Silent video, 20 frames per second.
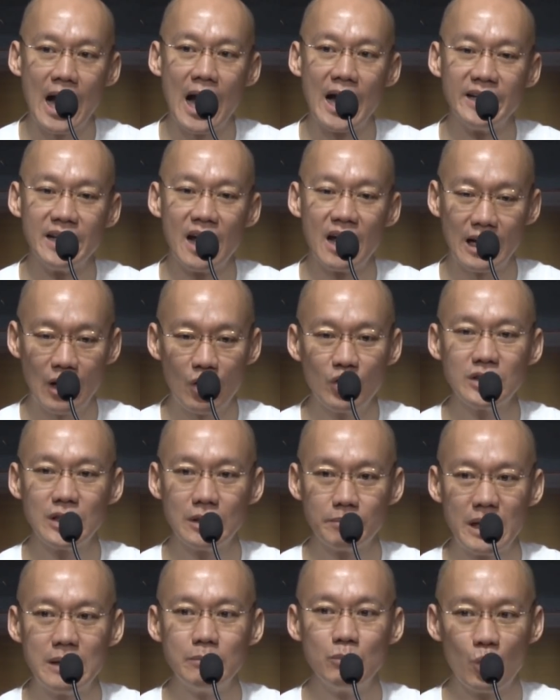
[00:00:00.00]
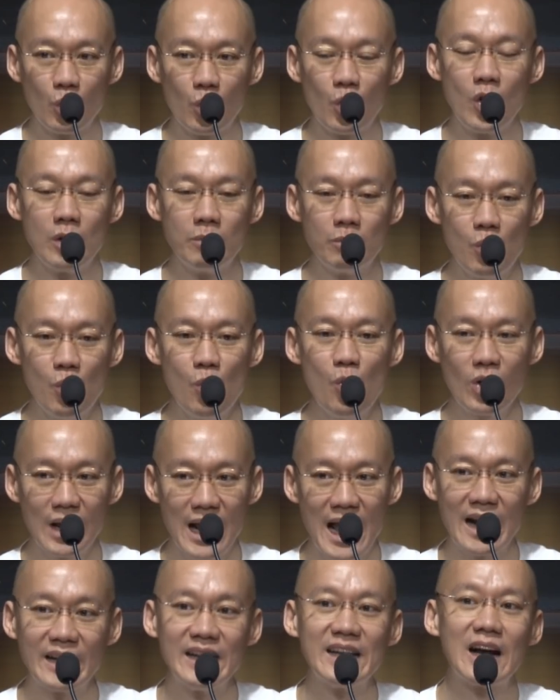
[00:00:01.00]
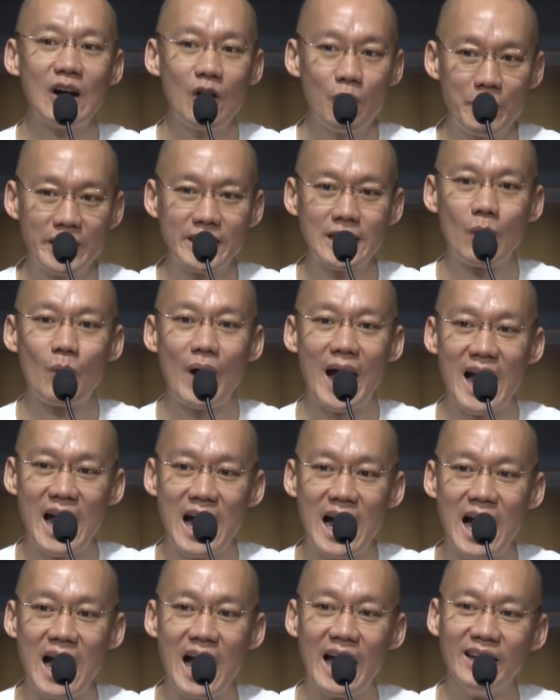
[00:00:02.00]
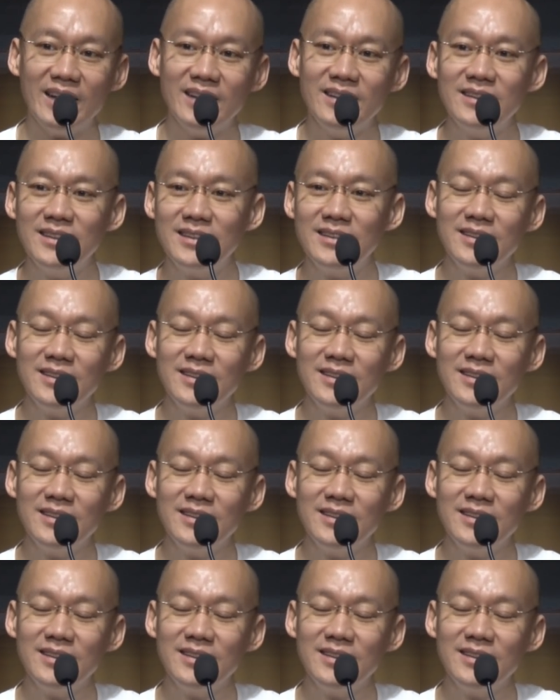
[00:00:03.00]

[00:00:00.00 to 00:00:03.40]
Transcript: หารเนี่ยเราจะเป็นบุคคลผู้แรกที่เข้าไปถวายอาหาร